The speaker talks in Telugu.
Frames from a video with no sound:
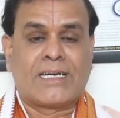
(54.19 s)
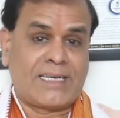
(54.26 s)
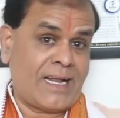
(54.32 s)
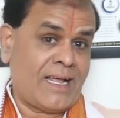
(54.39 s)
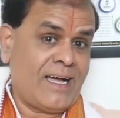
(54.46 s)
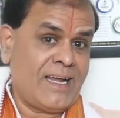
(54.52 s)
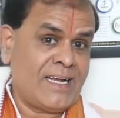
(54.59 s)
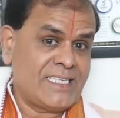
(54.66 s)

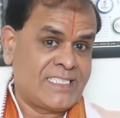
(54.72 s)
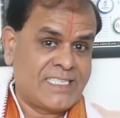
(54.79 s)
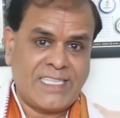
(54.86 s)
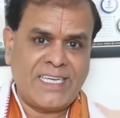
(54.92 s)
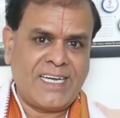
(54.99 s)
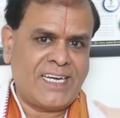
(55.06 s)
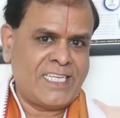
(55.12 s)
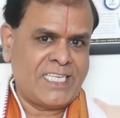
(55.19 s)
గ్రహాల
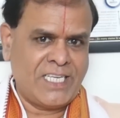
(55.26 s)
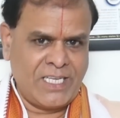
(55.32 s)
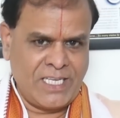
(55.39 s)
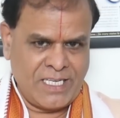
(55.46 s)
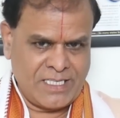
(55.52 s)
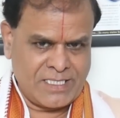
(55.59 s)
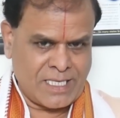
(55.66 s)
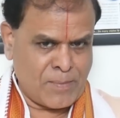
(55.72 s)
స్థితి కానీ ఈ
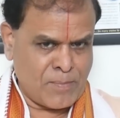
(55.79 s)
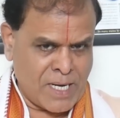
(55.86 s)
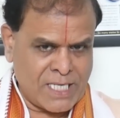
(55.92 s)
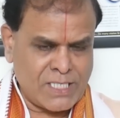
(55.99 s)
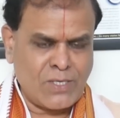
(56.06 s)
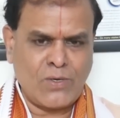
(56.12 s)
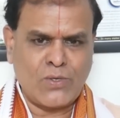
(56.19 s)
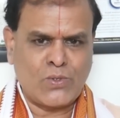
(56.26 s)

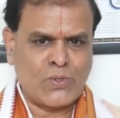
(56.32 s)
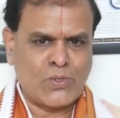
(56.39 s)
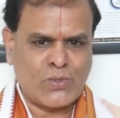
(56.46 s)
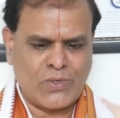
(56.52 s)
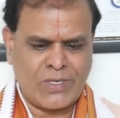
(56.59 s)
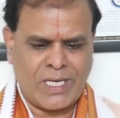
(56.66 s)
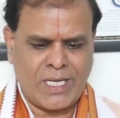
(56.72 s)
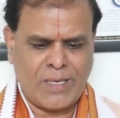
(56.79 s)
మాసంలో
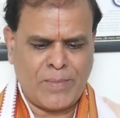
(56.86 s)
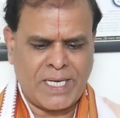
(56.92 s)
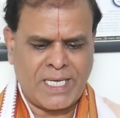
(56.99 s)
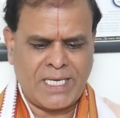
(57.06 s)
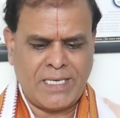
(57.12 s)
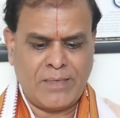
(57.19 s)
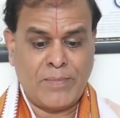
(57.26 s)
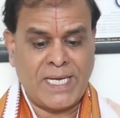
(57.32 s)
చూసుకుంటే
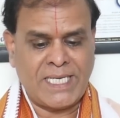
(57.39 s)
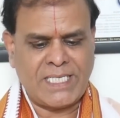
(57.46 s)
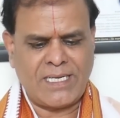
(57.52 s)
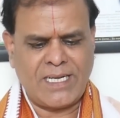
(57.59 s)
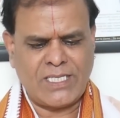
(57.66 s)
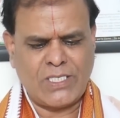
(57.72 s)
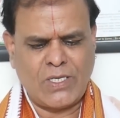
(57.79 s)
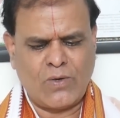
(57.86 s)
మనకి
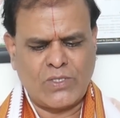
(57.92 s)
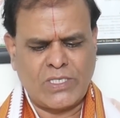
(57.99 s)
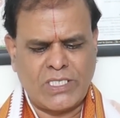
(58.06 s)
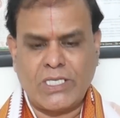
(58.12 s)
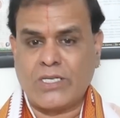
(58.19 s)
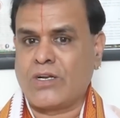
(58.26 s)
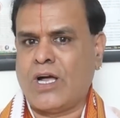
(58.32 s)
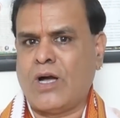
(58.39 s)
మేషరాశిలో
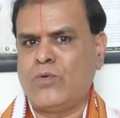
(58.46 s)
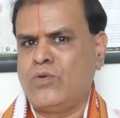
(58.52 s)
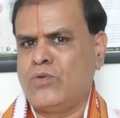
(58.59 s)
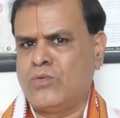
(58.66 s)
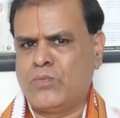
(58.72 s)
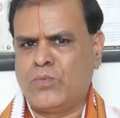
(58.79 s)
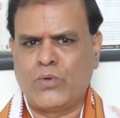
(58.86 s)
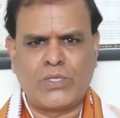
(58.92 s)
వచ్చేసి రాహు
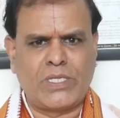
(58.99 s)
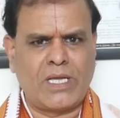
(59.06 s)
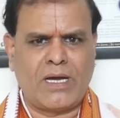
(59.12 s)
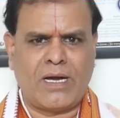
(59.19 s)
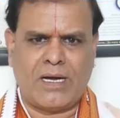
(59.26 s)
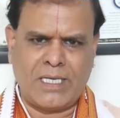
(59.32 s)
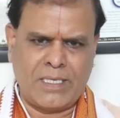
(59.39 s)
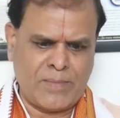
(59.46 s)

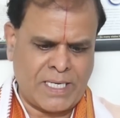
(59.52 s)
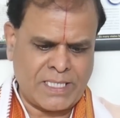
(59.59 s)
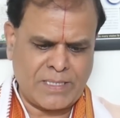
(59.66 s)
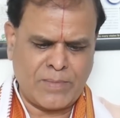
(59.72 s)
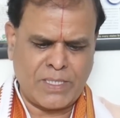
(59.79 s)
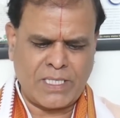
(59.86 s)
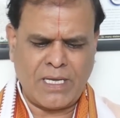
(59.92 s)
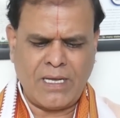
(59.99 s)
పూర్తిగా ఈ
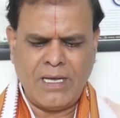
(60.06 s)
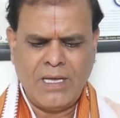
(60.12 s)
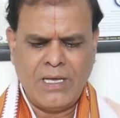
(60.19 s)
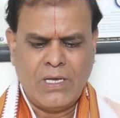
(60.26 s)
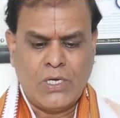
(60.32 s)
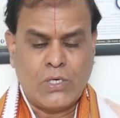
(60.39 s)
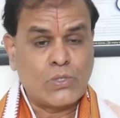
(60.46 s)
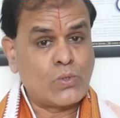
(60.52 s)
మాసం అంతా
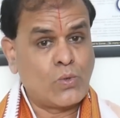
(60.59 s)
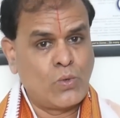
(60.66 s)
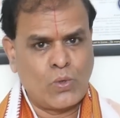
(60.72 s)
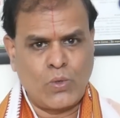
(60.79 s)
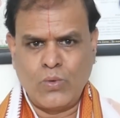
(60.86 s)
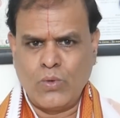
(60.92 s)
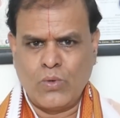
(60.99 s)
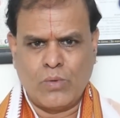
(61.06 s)

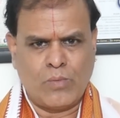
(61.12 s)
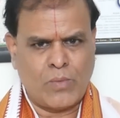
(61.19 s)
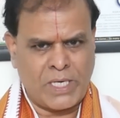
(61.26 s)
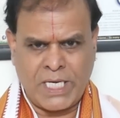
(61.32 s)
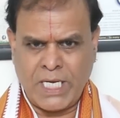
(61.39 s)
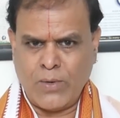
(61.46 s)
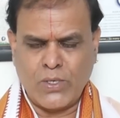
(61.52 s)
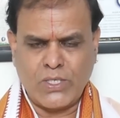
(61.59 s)
గురువు
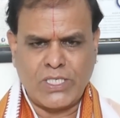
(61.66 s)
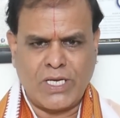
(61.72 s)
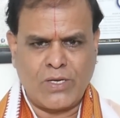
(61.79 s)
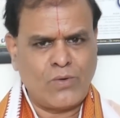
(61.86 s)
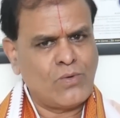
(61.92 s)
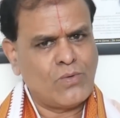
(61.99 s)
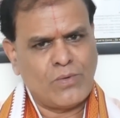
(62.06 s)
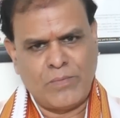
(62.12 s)
మొన్నే
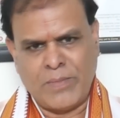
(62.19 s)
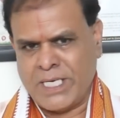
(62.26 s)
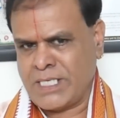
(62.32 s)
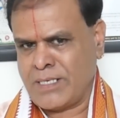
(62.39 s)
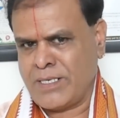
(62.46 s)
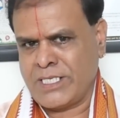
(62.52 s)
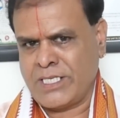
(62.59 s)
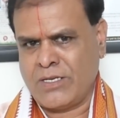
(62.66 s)
వచ్చారు
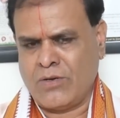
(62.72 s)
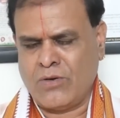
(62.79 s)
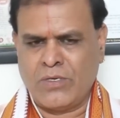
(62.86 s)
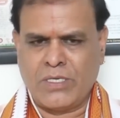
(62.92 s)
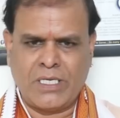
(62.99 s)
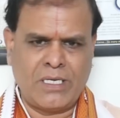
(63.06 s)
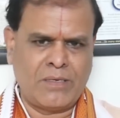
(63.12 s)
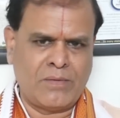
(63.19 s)
మేషరాశిలో
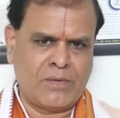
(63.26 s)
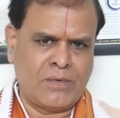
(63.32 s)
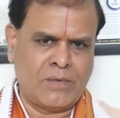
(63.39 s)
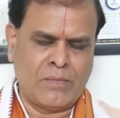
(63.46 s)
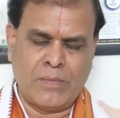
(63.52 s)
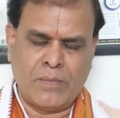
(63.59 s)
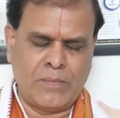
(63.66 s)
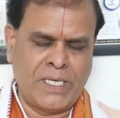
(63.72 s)
ఈ
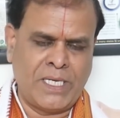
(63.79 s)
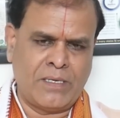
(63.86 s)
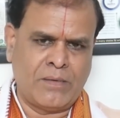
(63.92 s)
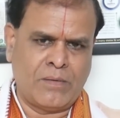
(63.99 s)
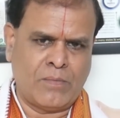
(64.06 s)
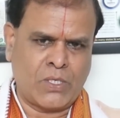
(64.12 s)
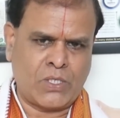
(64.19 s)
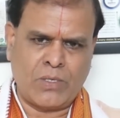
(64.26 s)

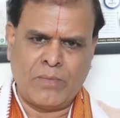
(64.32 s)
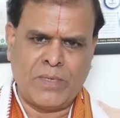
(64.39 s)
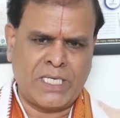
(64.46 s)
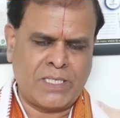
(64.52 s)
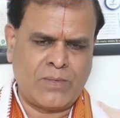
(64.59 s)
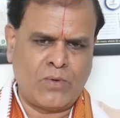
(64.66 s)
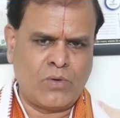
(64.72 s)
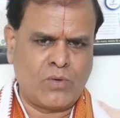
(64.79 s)
మొత్తం
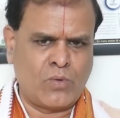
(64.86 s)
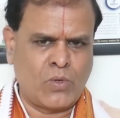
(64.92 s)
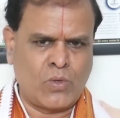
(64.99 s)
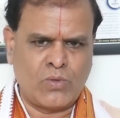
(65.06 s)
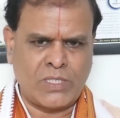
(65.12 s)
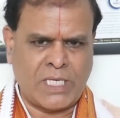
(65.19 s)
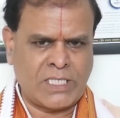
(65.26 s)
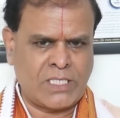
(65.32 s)
మేషంలో
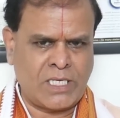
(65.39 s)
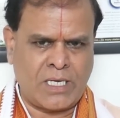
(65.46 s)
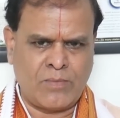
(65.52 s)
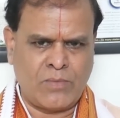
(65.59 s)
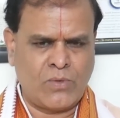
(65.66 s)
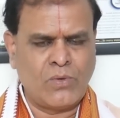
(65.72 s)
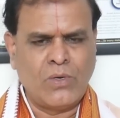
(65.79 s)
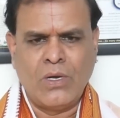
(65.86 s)
గురువు
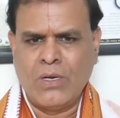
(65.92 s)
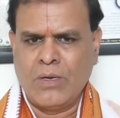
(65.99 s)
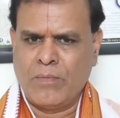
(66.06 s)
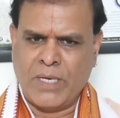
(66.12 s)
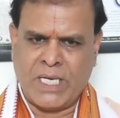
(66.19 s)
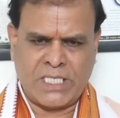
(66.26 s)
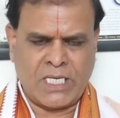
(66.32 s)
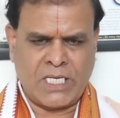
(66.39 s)
సంచారము
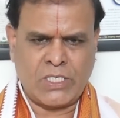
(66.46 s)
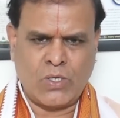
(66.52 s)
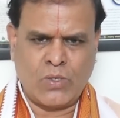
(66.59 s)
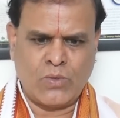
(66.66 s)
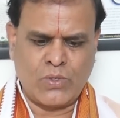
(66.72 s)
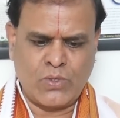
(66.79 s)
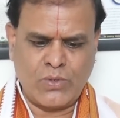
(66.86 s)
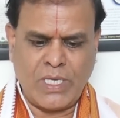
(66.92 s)

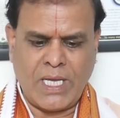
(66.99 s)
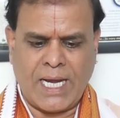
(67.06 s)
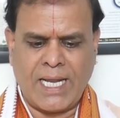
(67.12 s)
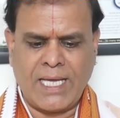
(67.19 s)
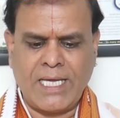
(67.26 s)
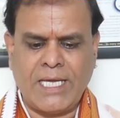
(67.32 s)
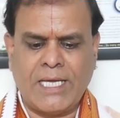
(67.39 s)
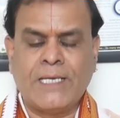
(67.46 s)
మేషరాశిలో ఉంటుంది
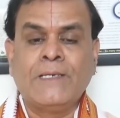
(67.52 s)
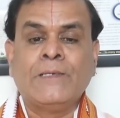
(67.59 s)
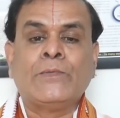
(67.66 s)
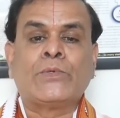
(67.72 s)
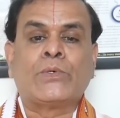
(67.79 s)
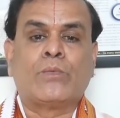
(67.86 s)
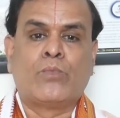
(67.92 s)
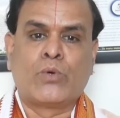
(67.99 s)
అలాగే
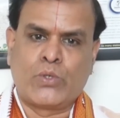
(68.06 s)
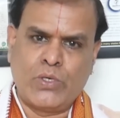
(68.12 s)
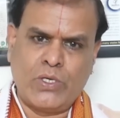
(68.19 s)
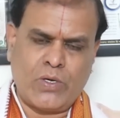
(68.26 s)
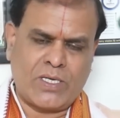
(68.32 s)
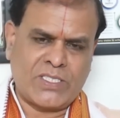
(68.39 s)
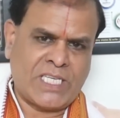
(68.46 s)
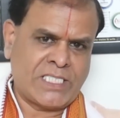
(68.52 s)
బుధుని
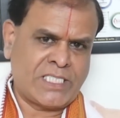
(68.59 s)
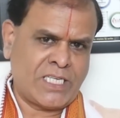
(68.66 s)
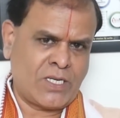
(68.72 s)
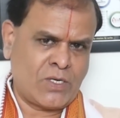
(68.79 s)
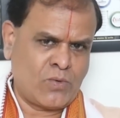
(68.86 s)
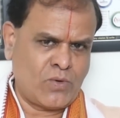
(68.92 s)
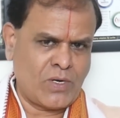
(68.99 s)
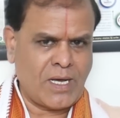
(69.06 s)
యొక్క
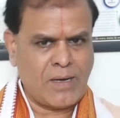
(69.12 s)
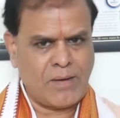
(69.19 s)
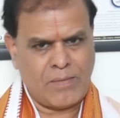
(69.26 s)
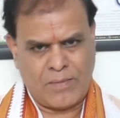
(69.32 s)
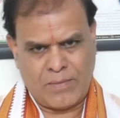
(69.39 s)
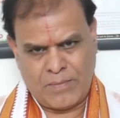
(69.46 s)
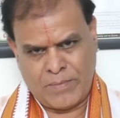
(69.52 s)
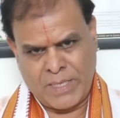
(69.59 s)
సంచారం కూడా
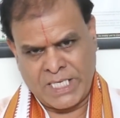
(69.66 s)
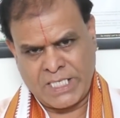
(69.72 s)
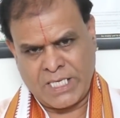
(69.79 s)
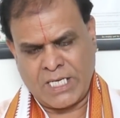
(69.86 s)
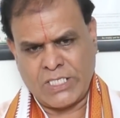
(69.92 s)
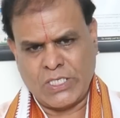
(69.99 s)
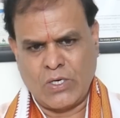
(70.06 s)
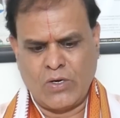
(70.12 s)

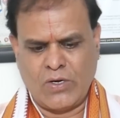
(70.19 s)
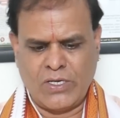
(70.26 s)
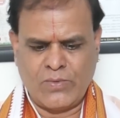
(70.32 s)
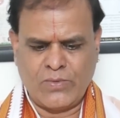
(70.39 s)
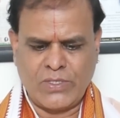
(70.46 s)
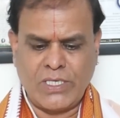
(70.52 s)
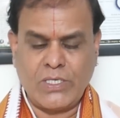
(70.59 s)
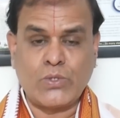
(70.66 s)
మేషరాశిలోనే
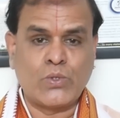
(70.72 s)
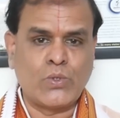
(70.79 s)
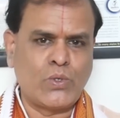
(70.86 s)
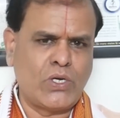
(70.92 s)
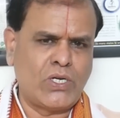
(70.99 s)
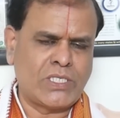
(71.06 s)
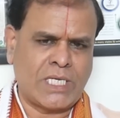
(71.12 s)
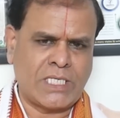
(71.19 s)
ఉంది
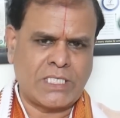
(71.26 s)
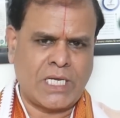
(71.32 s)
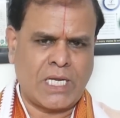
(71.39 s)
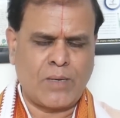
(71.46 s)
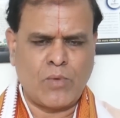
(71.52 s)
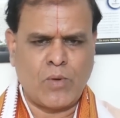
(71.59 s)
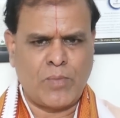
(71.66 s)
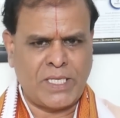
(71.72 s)
సూర్యుడి
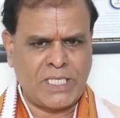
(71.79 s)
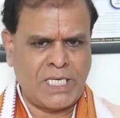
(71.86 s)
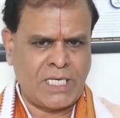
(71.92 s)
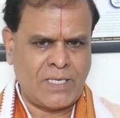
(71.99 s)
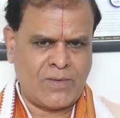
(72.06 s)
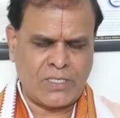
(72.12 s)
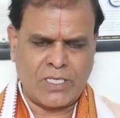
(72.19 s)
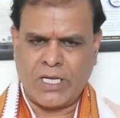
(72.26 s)
సంచారము
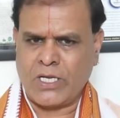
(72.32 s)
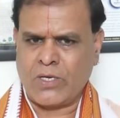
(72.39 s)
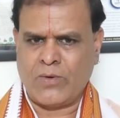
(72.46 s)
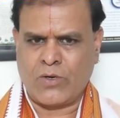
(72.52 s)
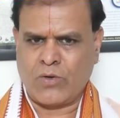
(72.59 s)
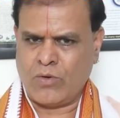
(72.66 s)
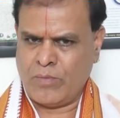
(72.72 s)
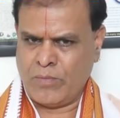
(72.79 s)
పదిహేనవ తారీఖు
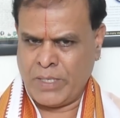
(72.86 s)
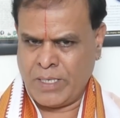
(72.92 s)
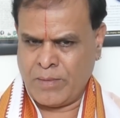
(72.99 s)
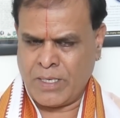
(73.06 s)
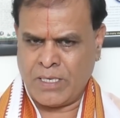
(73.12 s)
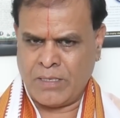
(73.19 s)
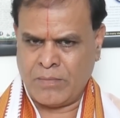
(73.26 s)
వరకు మేమ